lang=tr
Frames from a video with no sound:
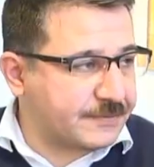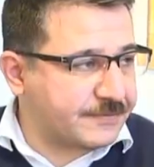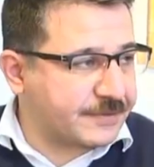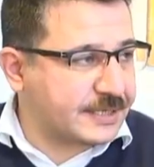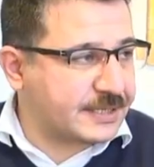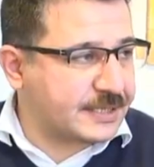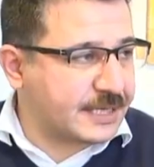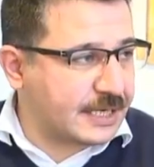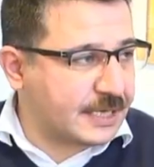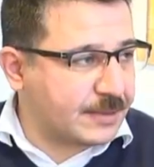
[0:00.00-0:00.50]
ve
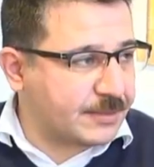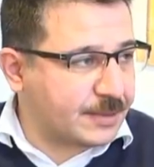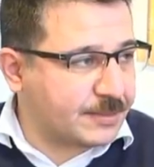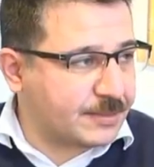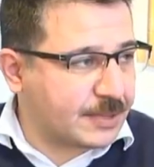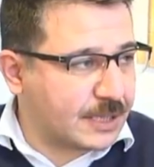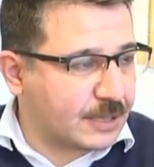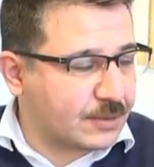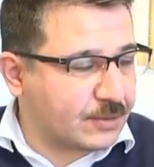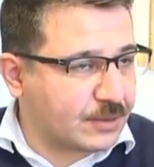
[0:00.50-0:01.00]
talebe
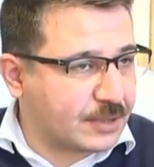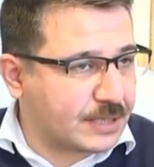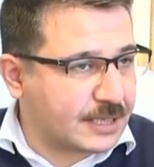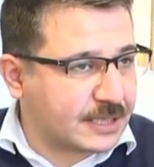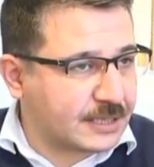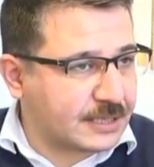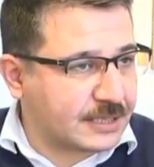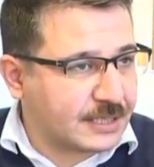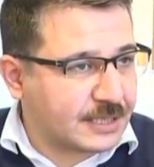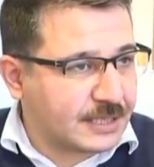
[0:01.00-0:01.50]
bağlı
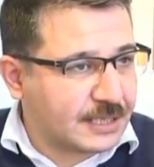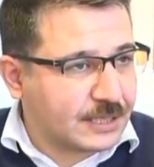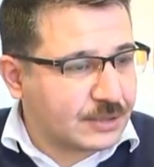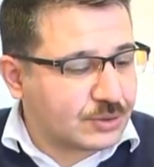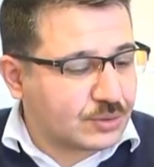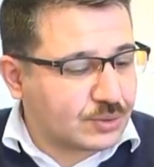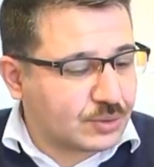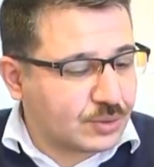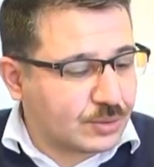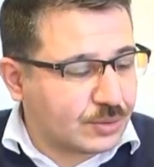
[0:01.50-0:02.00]
olarak
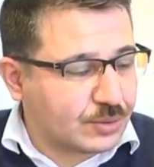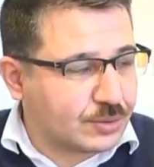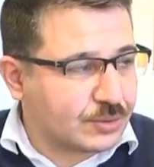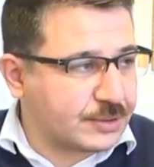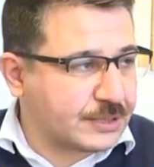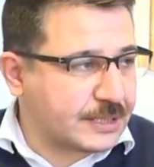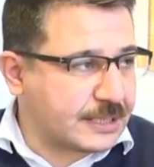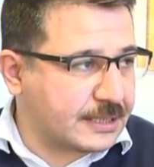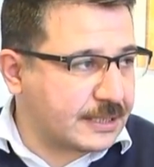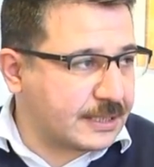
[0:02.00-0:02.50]
sulu
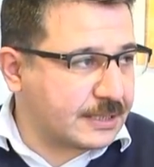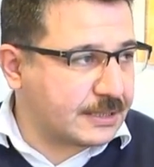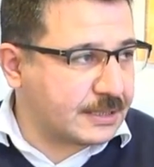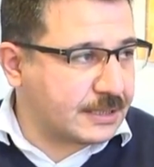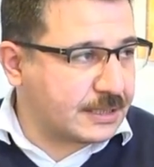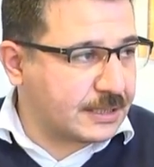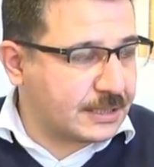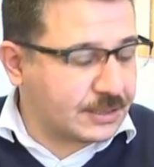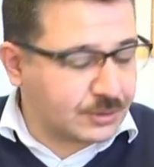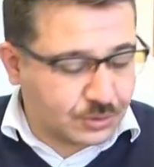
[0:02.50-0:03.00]
ya da
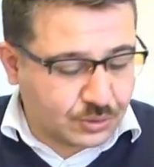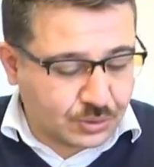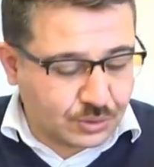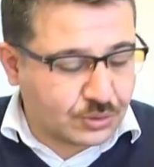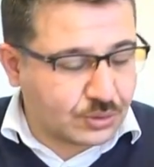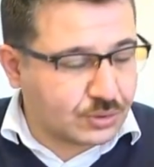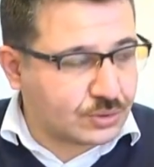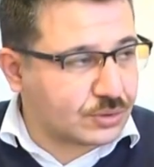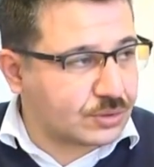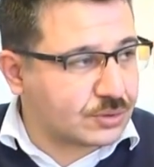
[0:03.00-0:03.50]
e,
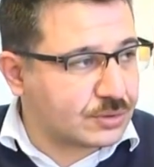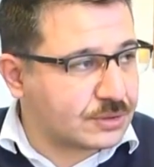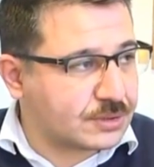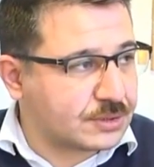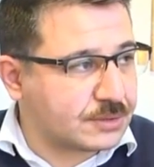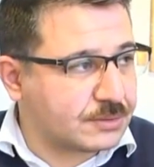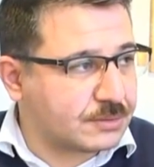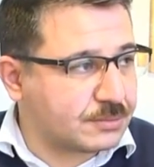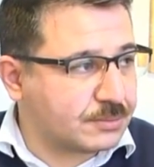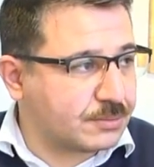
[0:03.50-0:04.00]
susuz
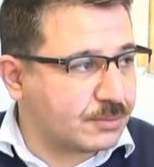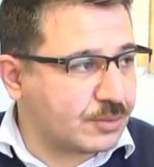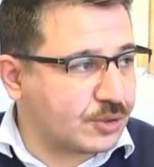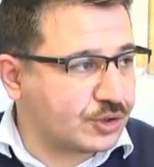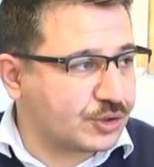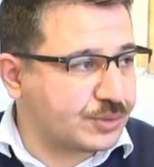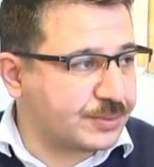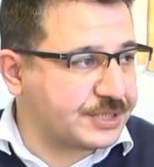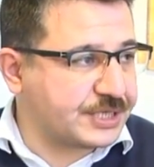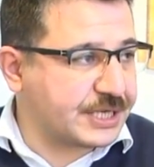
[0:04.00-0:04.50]

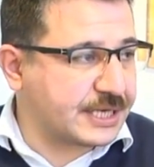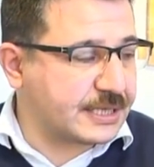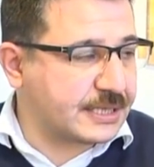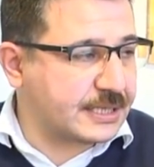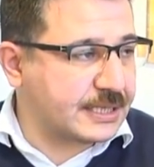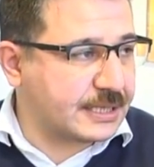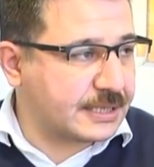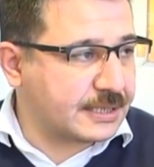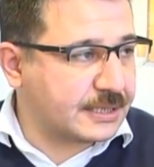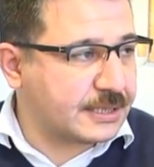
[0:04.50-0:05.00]
boş bir
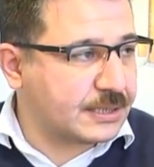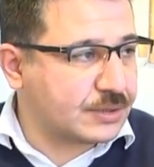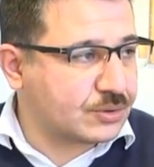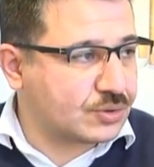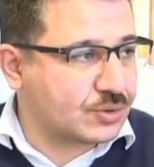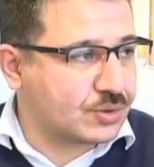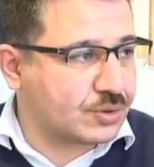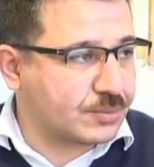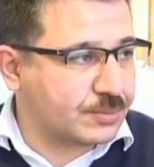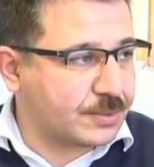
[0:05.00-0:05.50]
şekilde
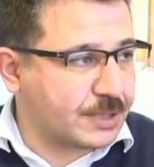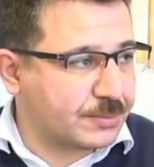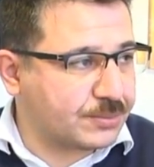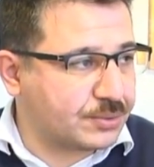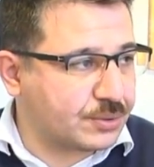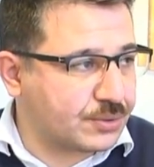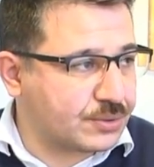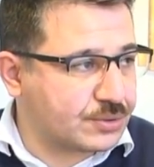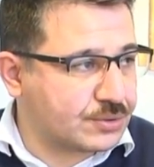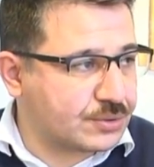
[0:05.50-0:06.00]
sunum
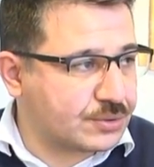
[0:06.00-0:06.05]
yapıyoruz.